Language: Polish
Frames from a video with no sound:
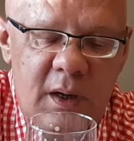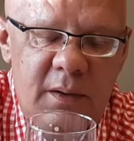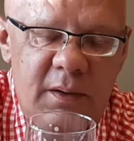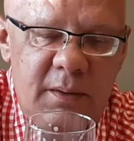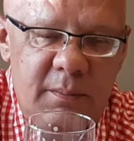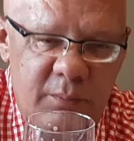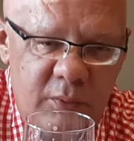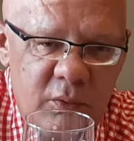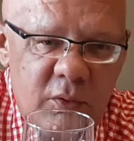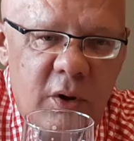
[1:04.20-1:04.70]

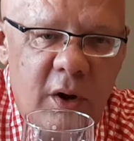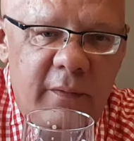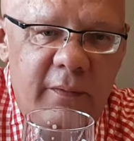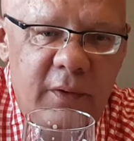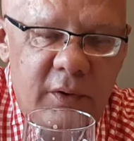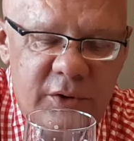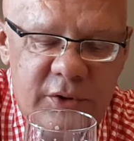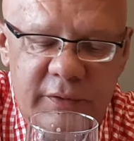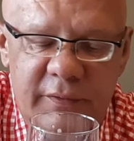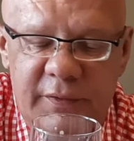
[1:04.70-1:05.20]

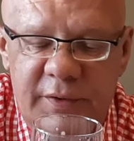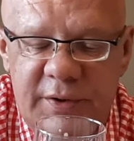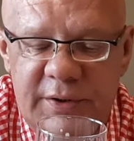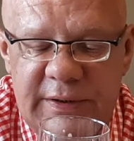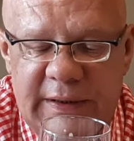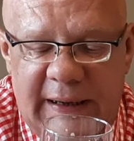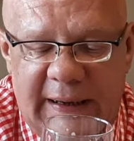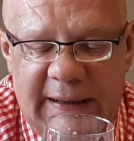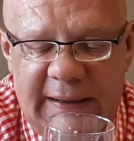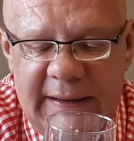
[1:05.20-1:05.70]
Bukowy
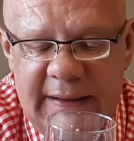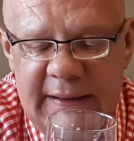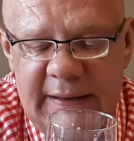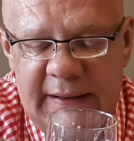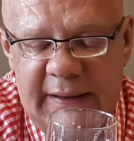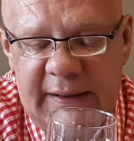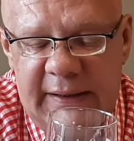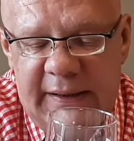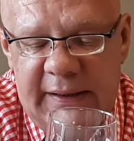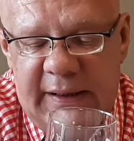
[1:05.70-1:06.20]
oczywiście,
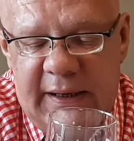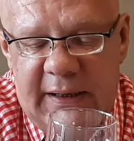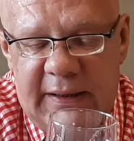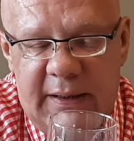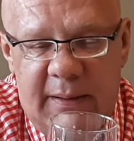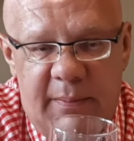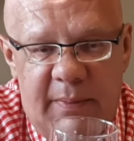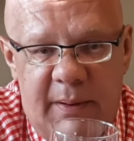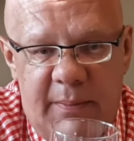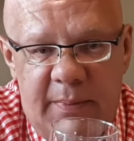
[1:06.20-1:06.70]
jak
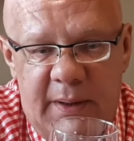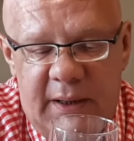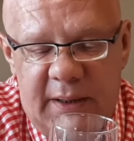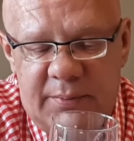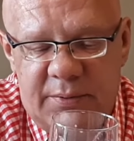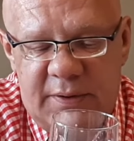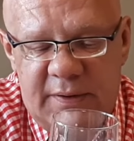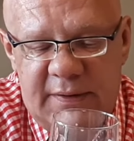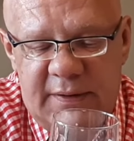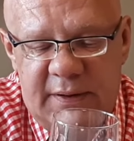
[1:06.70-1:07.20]
na bamberg
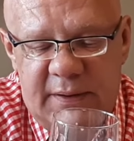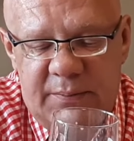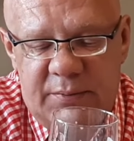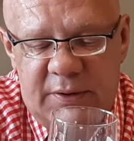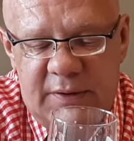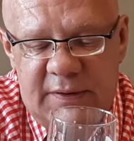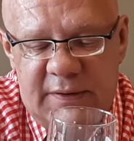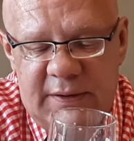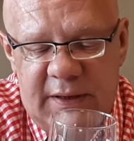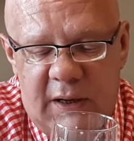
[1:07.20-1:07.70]
przy,
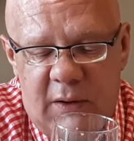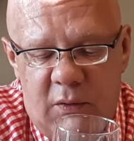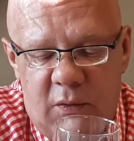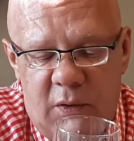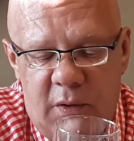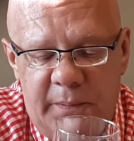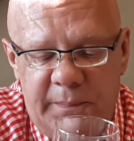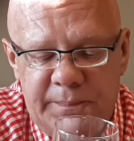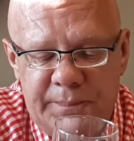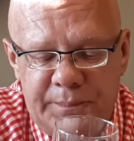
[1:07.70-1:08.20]

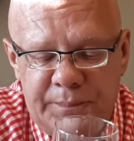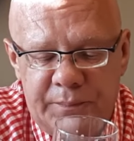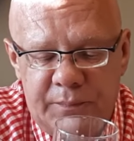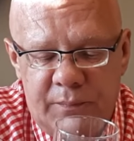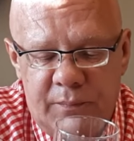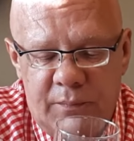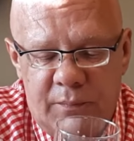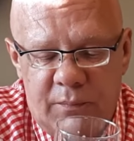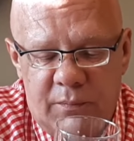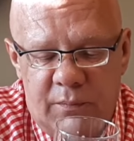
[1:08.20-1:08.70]
przystało.
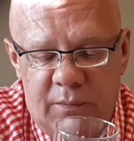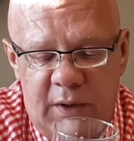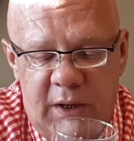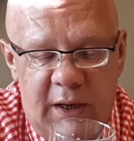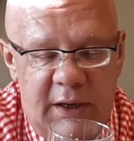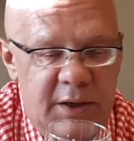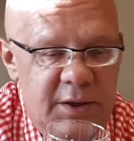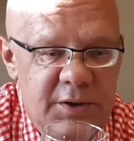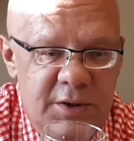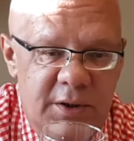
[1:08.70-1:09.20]
Nie
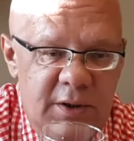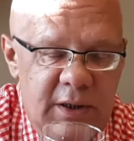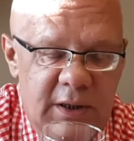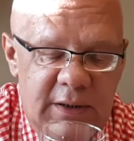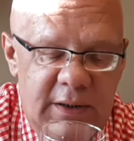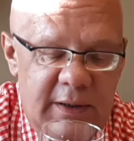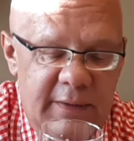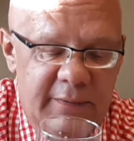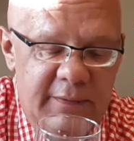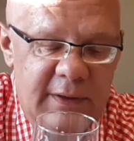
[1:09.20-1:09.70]
jakieś inne
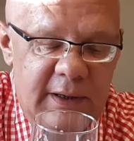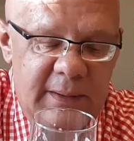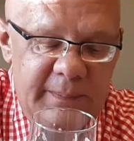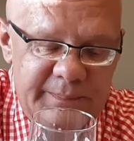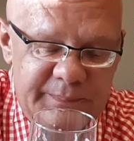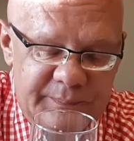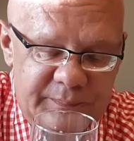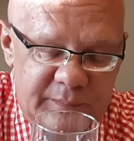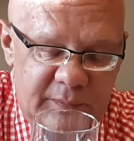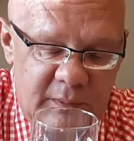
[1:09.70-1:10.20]
drewna,
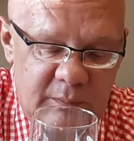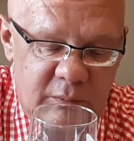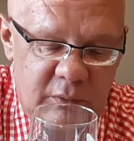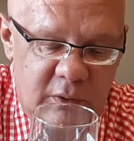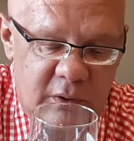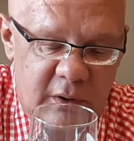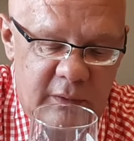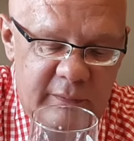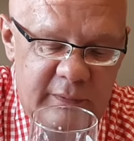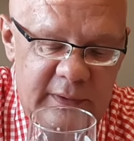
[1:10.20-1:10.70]

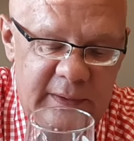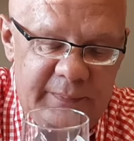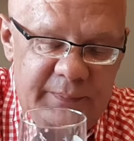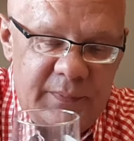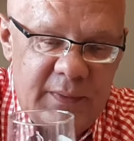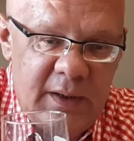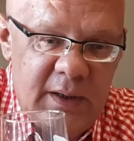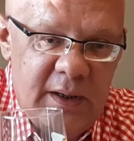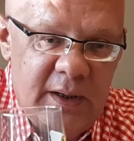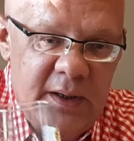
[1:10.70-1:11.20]
bukowy.
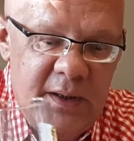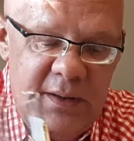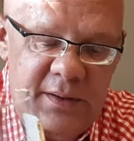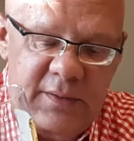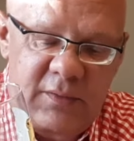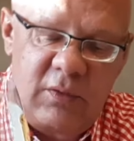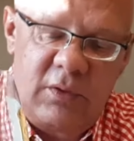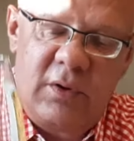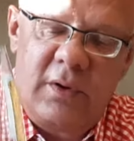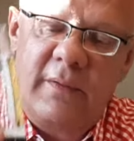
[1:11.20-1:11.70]

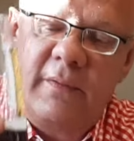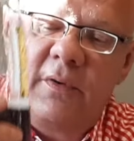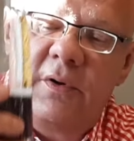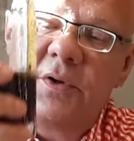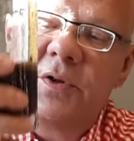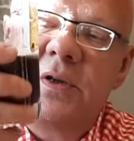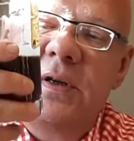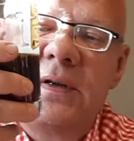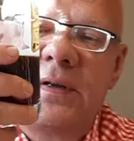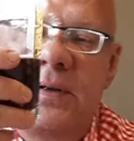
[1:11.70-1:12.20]

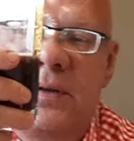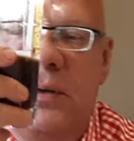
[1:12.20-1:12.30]
Słodowość jest